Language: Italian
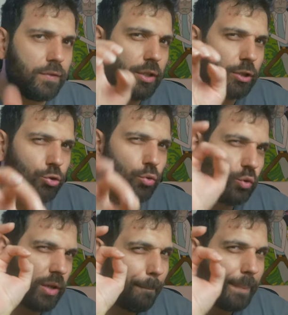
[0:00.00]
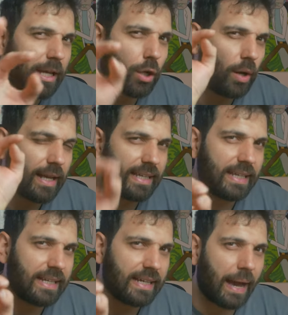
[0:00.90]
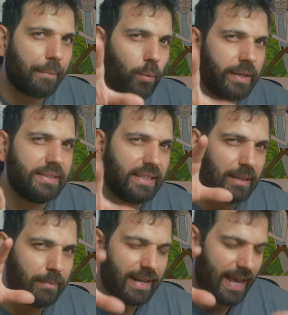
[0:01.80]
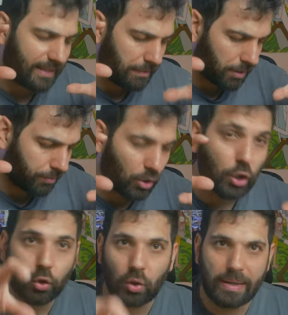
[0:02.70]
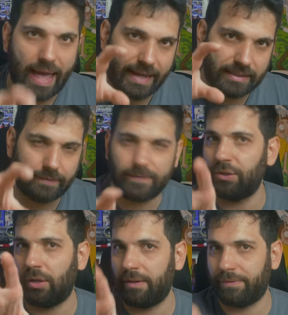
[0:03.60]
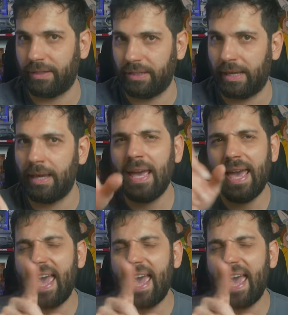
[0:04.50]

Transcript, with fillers: video aggiungo una piccola chicca, quindi rimanete proprio incollati fino alla fine.